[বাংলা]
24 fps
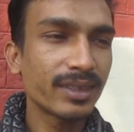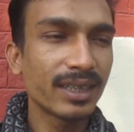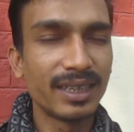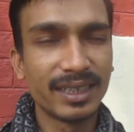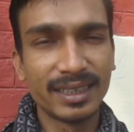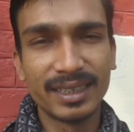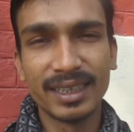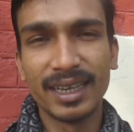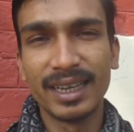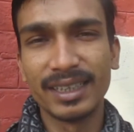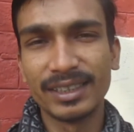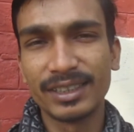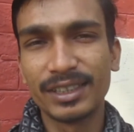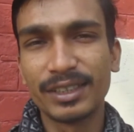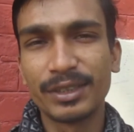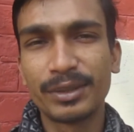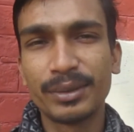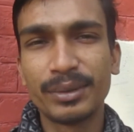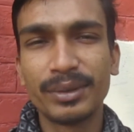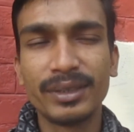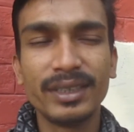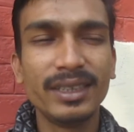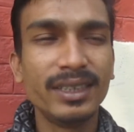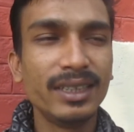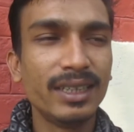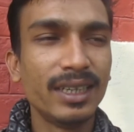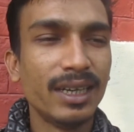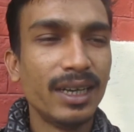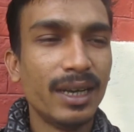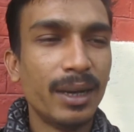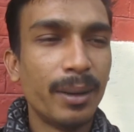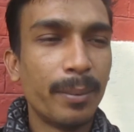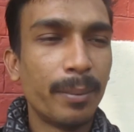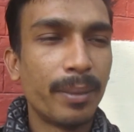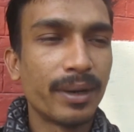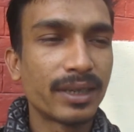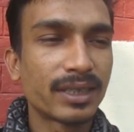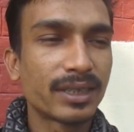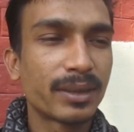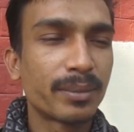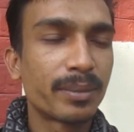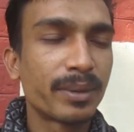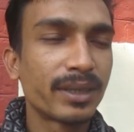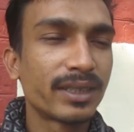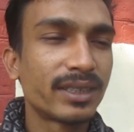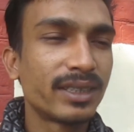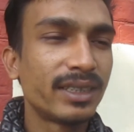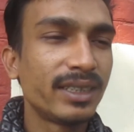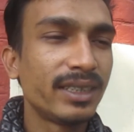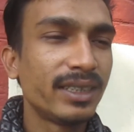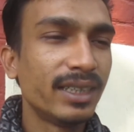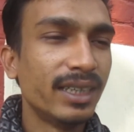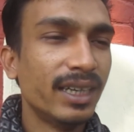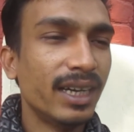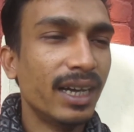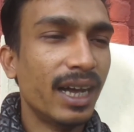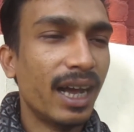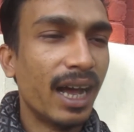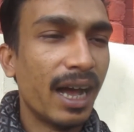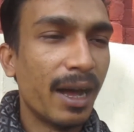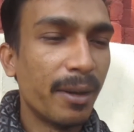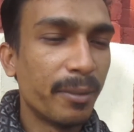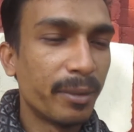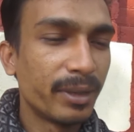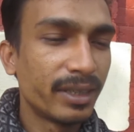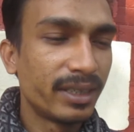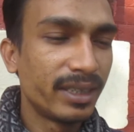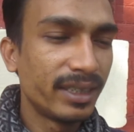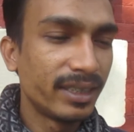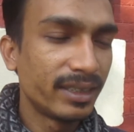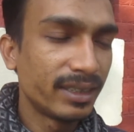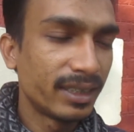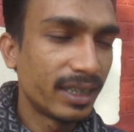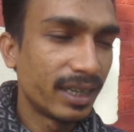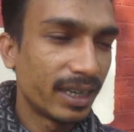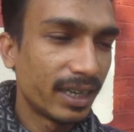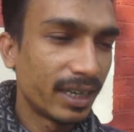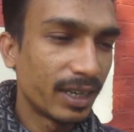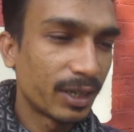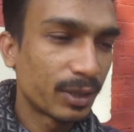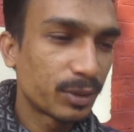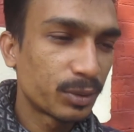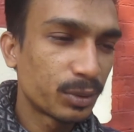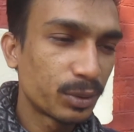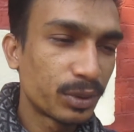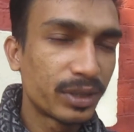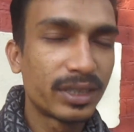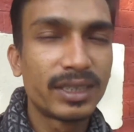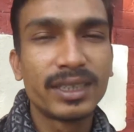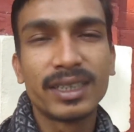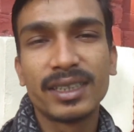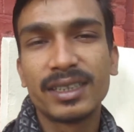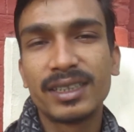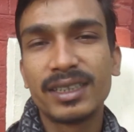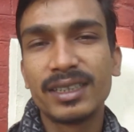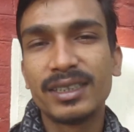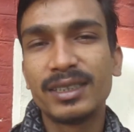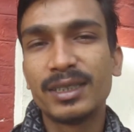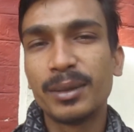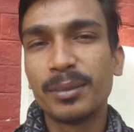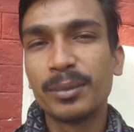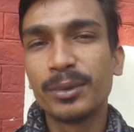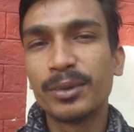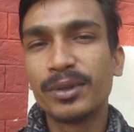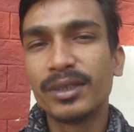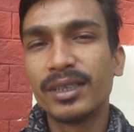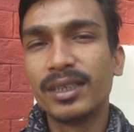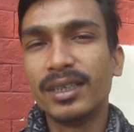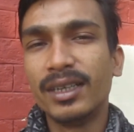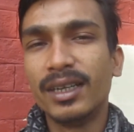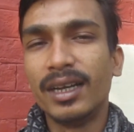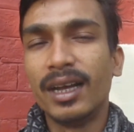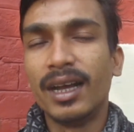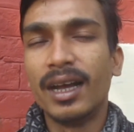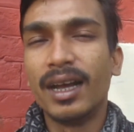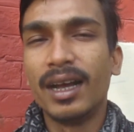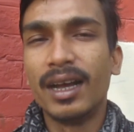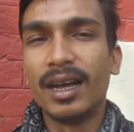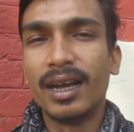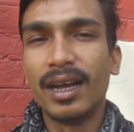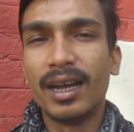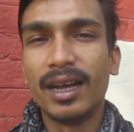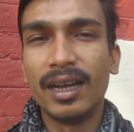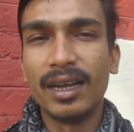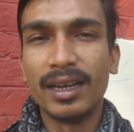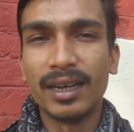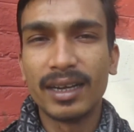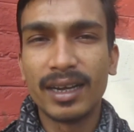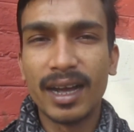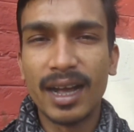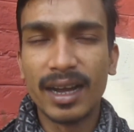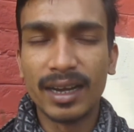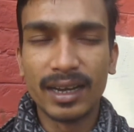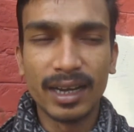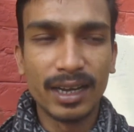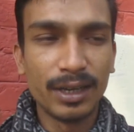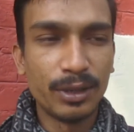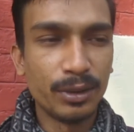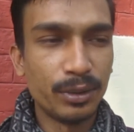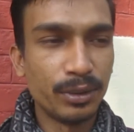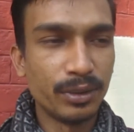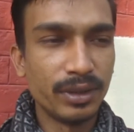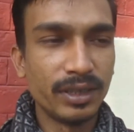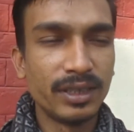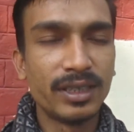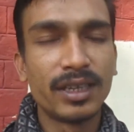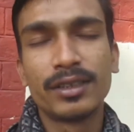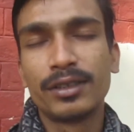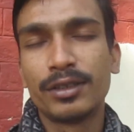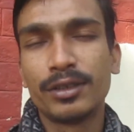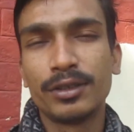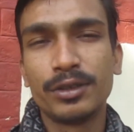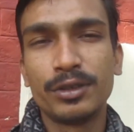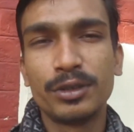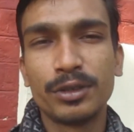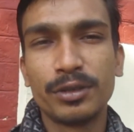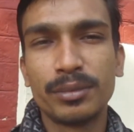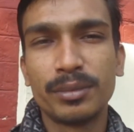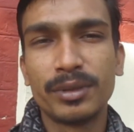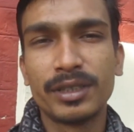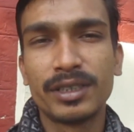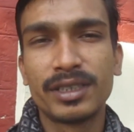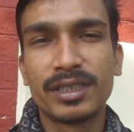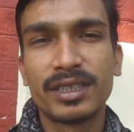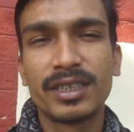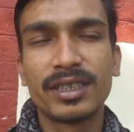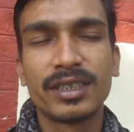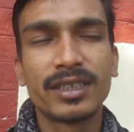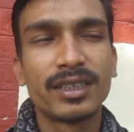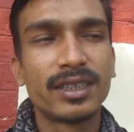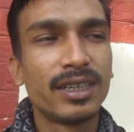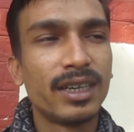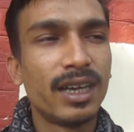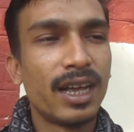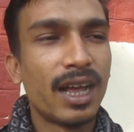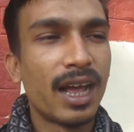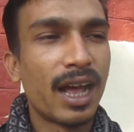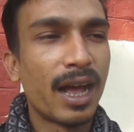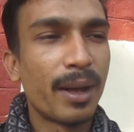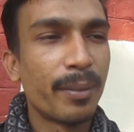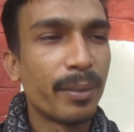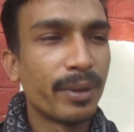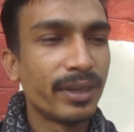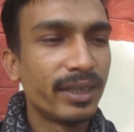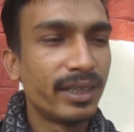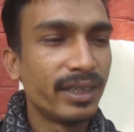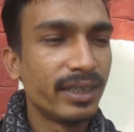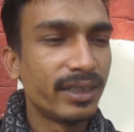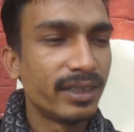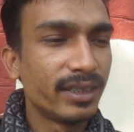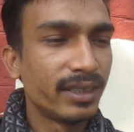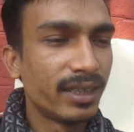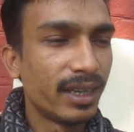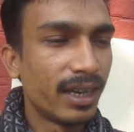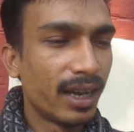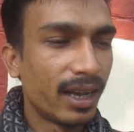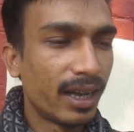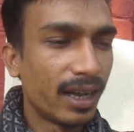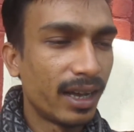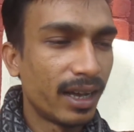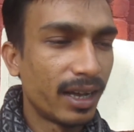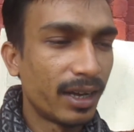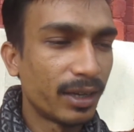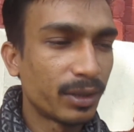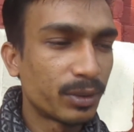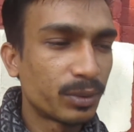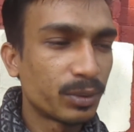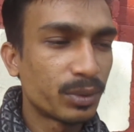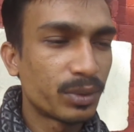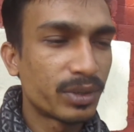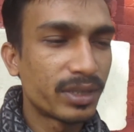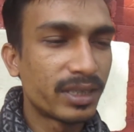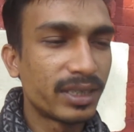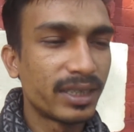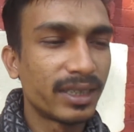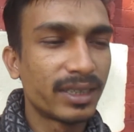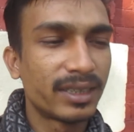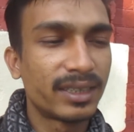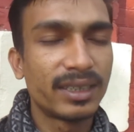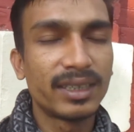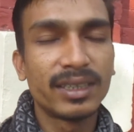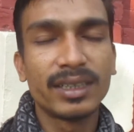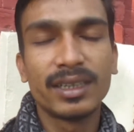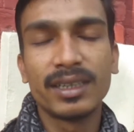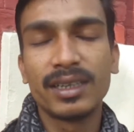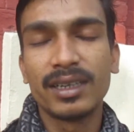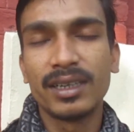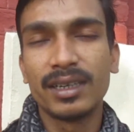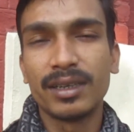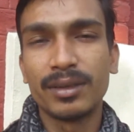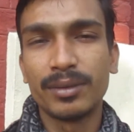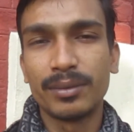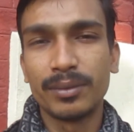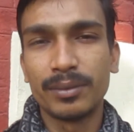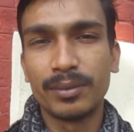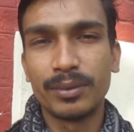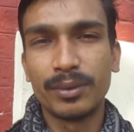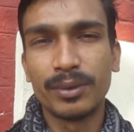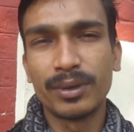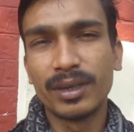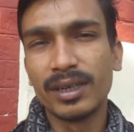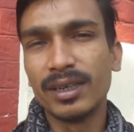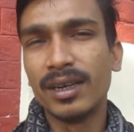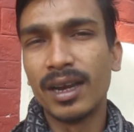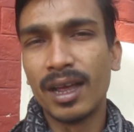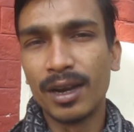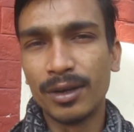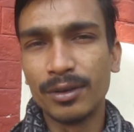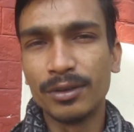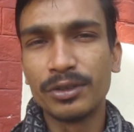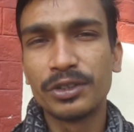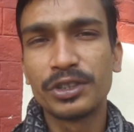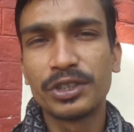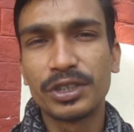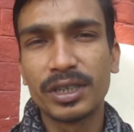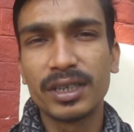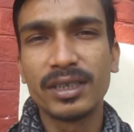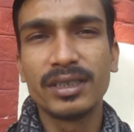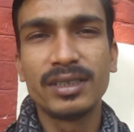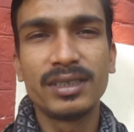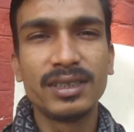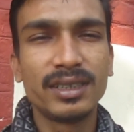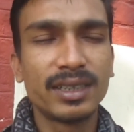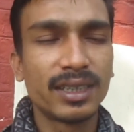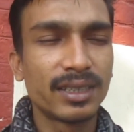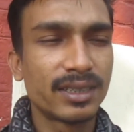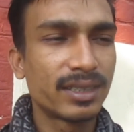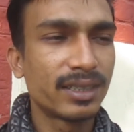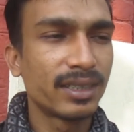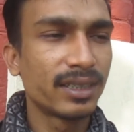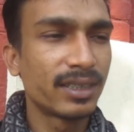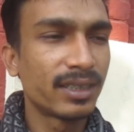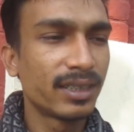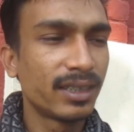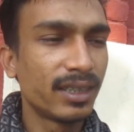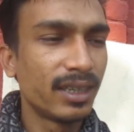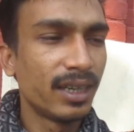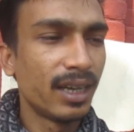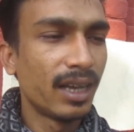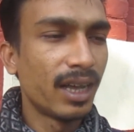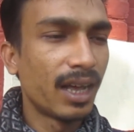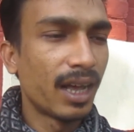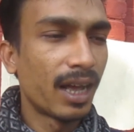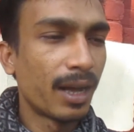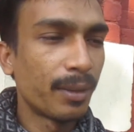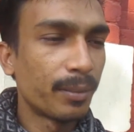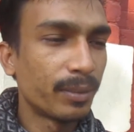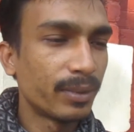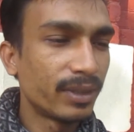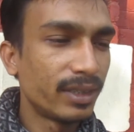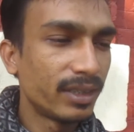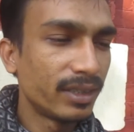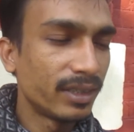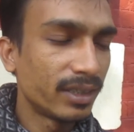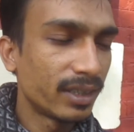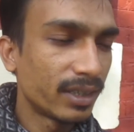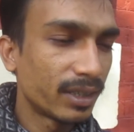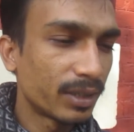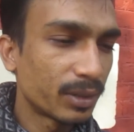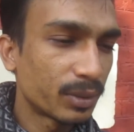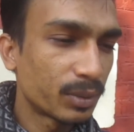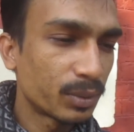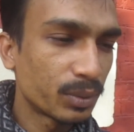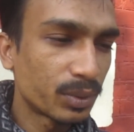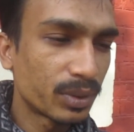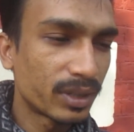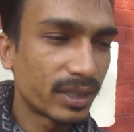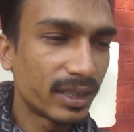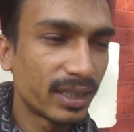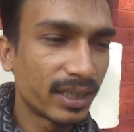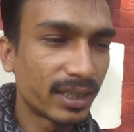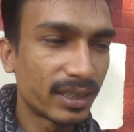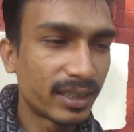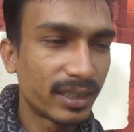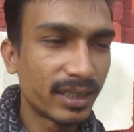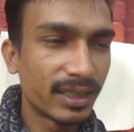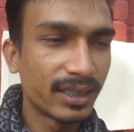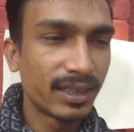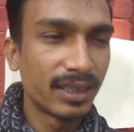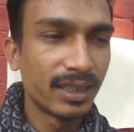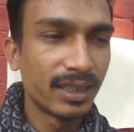এটা আশা করি পাশাপাশি আমাদের কুষ্টিয়াতে যেমন কাঙ্গাল হরিনাথ জন্মেছেন আমাদের কুষ্টিয়াতে ফকির লালন সাইজি আছেন আমাদের কুষ্টিয়াতে